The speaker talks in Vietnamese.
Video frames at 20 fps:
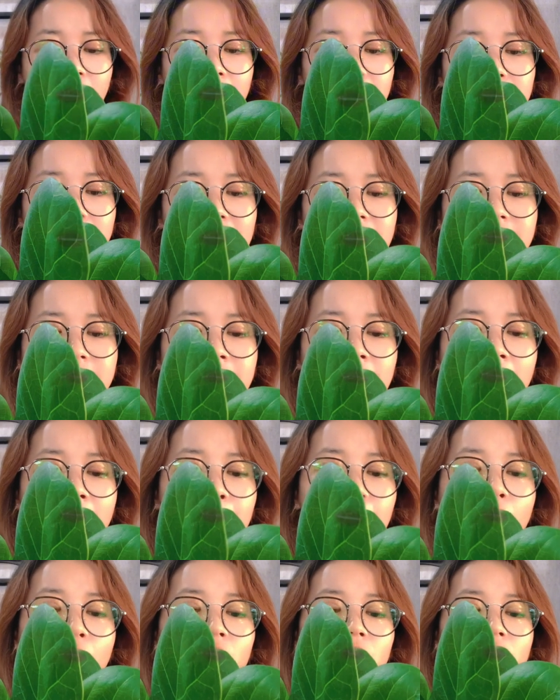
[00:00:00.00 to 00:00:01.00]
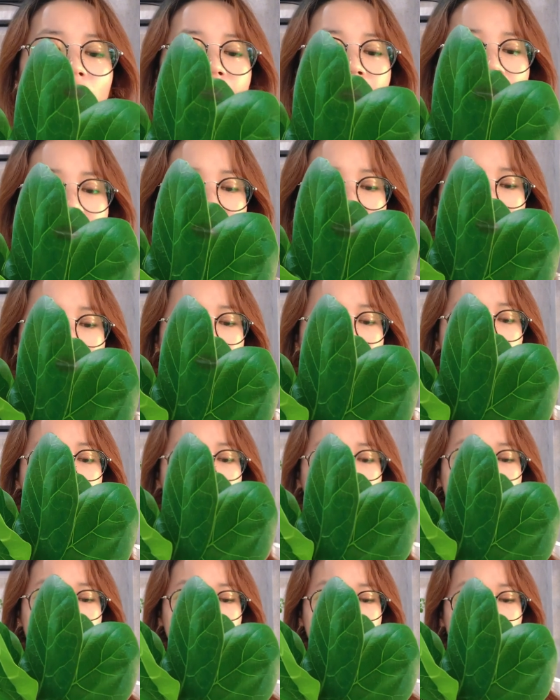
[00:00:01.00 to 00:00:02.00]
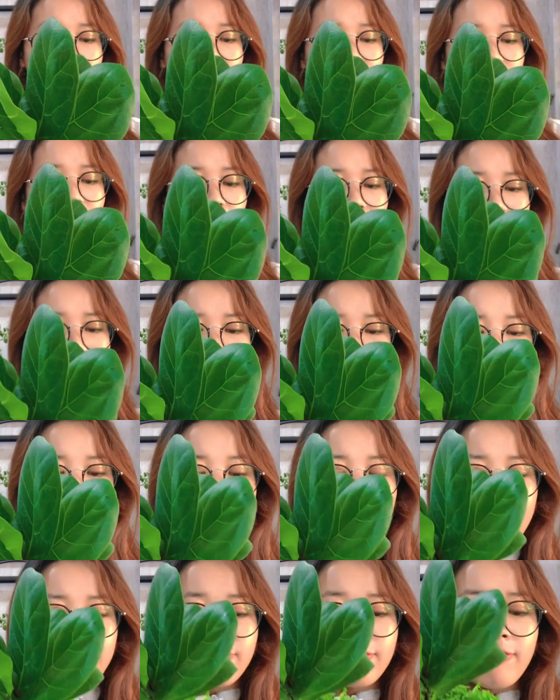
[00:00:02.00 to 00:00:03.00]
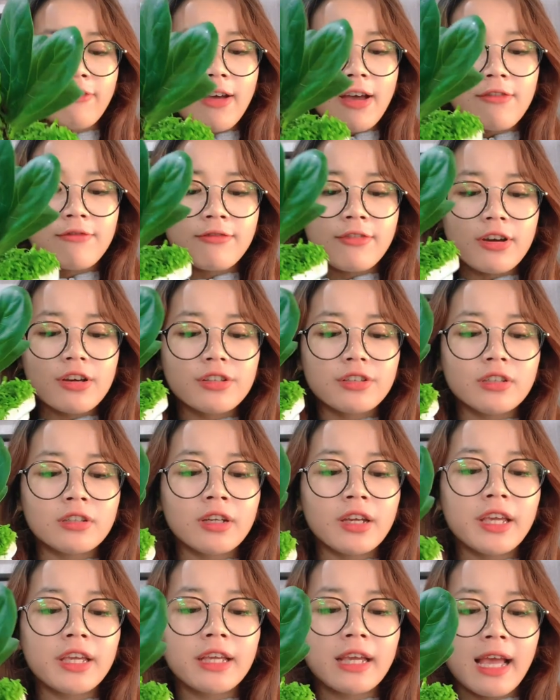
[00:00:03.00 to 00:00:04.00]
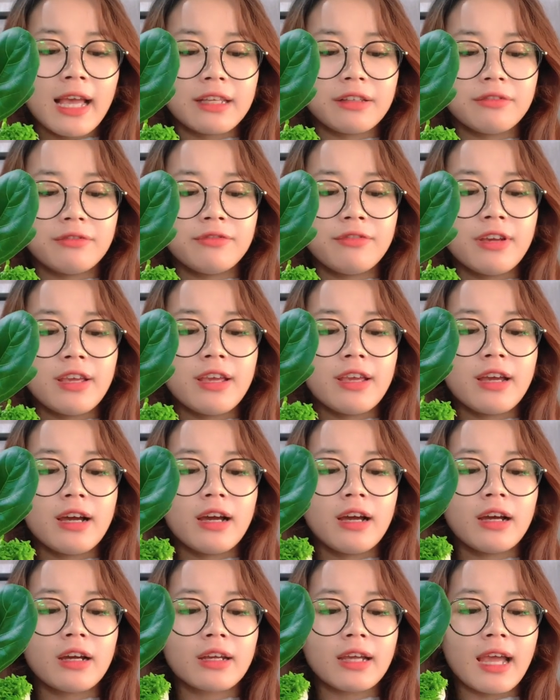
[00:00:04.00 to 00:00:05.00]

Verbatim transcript: Bàn Singapore có vẻ đẹp rất là riêng, thậm chí là phá vỡ những hình ảnh về uh,